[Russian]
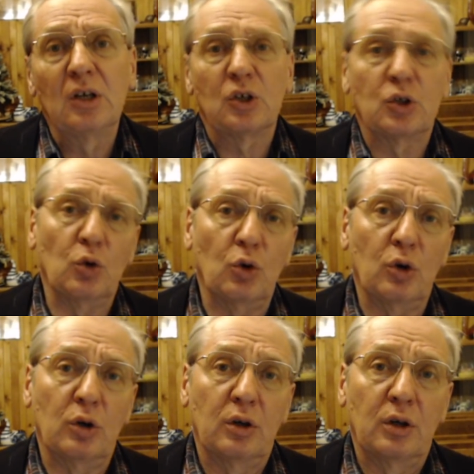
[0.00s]

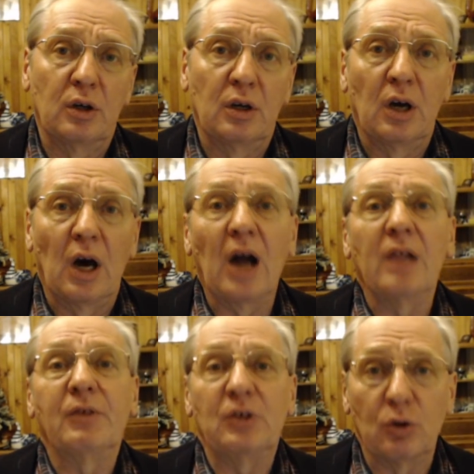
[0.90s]
что
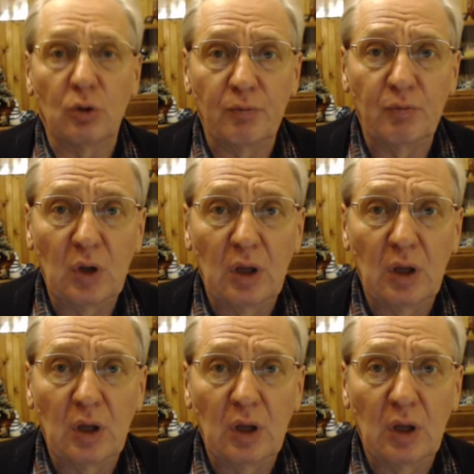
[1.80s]
Альфа Zero,